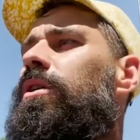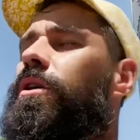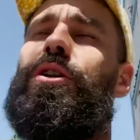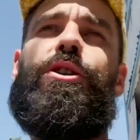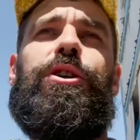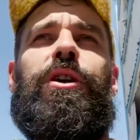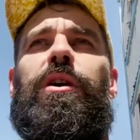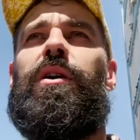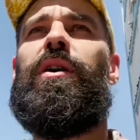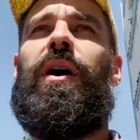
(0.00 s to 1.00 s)
iż
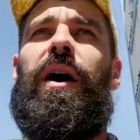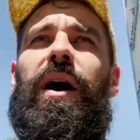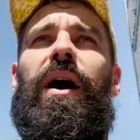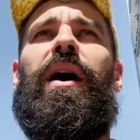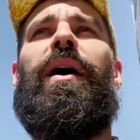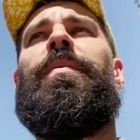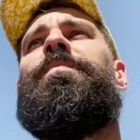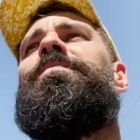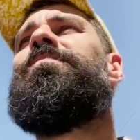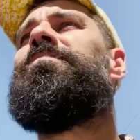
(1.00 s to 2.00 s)
a,
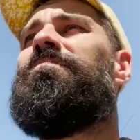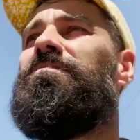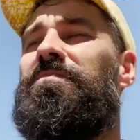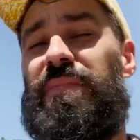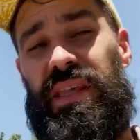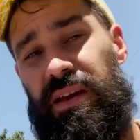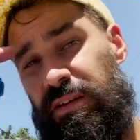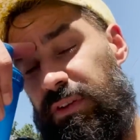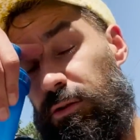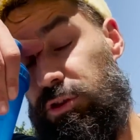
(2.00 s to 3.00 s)

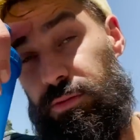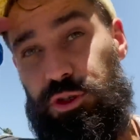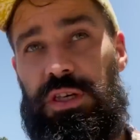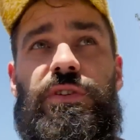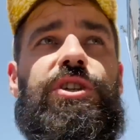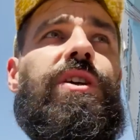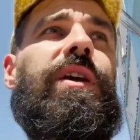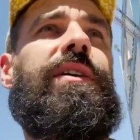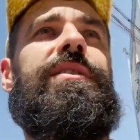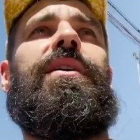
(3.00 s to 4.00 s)
Walutą oczywiście
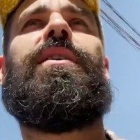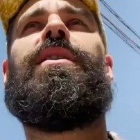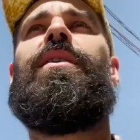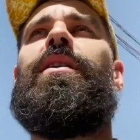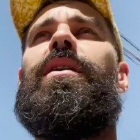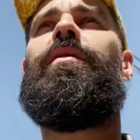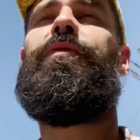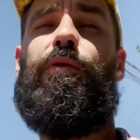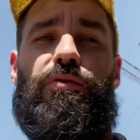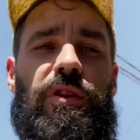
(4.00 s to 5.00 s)
jest e,
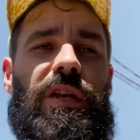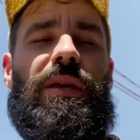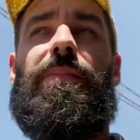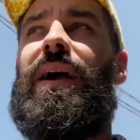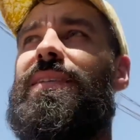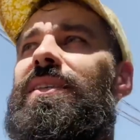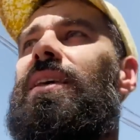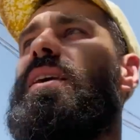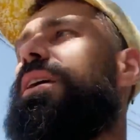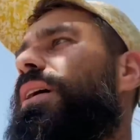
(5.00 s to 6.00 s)
funt
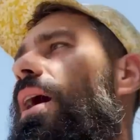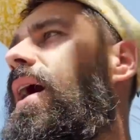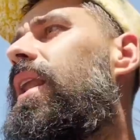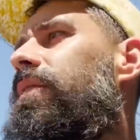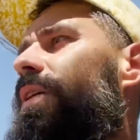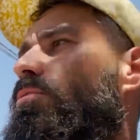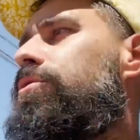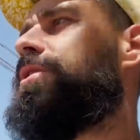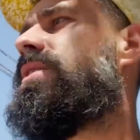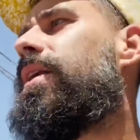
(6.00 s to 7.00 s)
libański, ale według
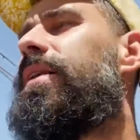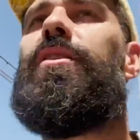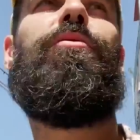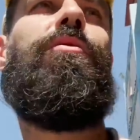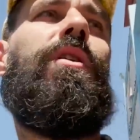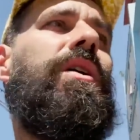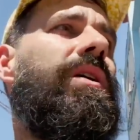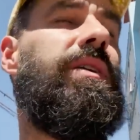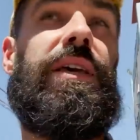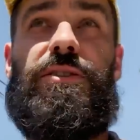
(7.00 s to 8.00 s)
internetu
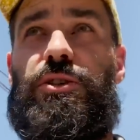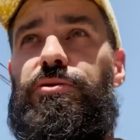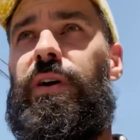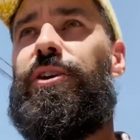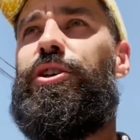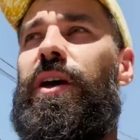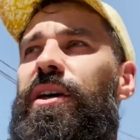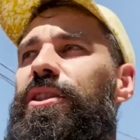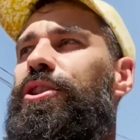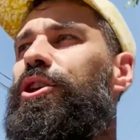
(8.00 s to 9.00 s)
jest to słuchajcie
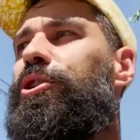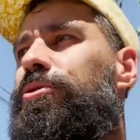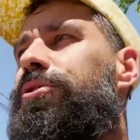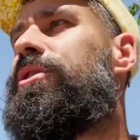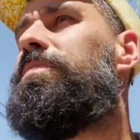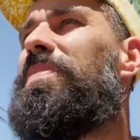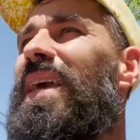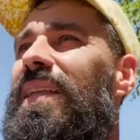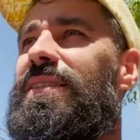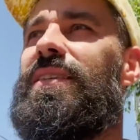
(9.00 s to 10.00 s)

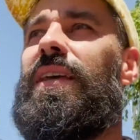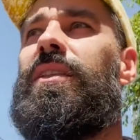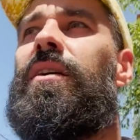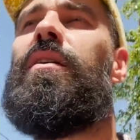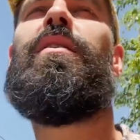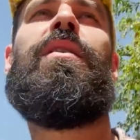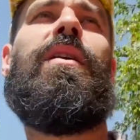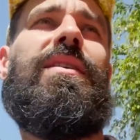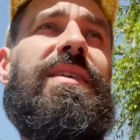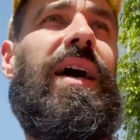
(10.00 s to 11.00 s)
1500
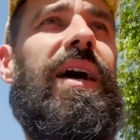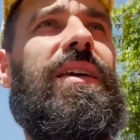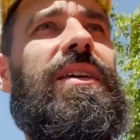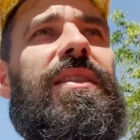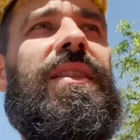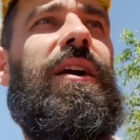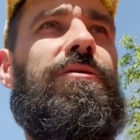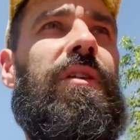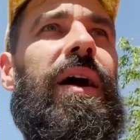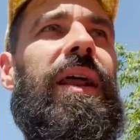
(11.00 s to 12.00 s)
za jednego
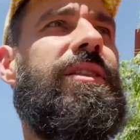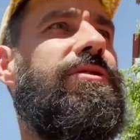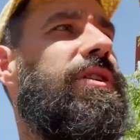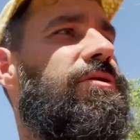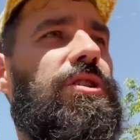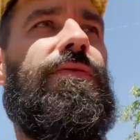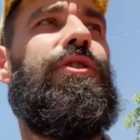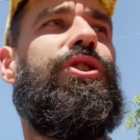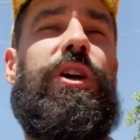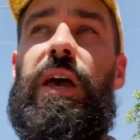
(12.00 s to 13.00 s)
dolara, co jest
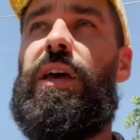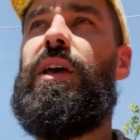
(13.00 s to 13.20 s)
oczywiście